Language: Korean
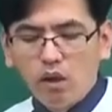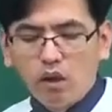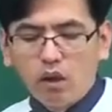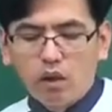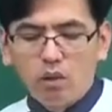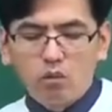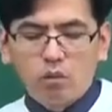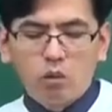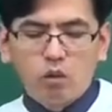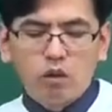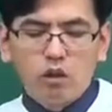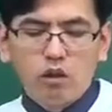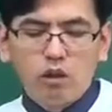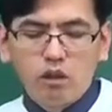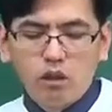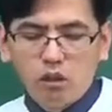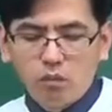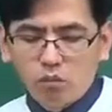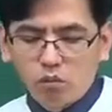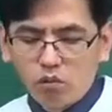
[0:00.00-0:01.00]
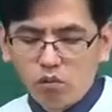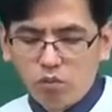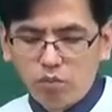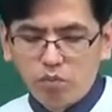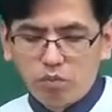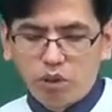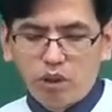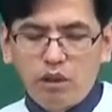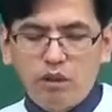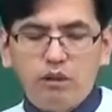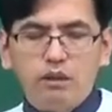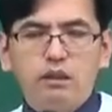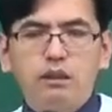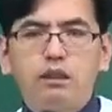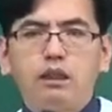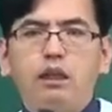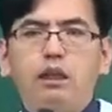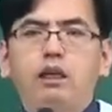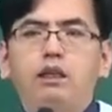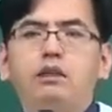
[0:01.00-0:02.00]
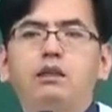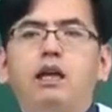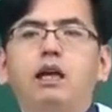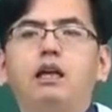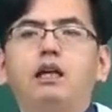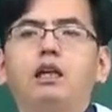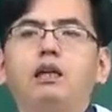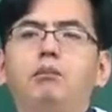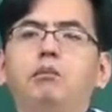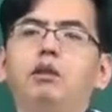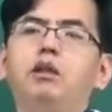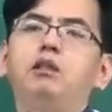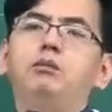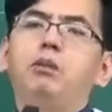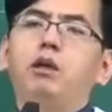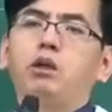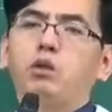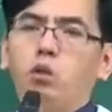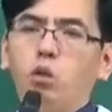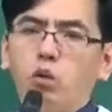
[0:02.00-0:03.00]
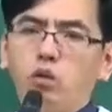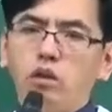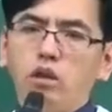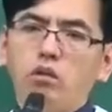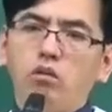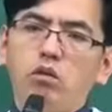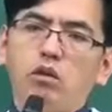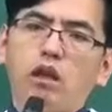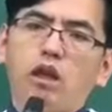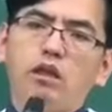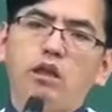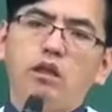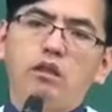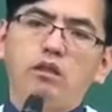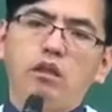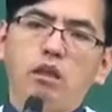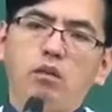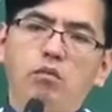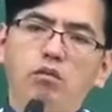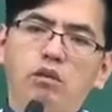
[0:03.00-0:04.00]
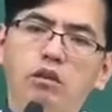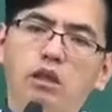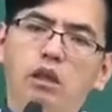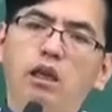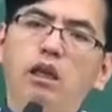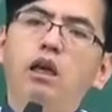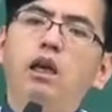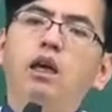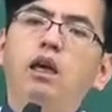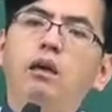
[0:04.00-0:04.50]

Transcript: 여러분 교재 29페이지에 장기 미집행 도시군객시설 부재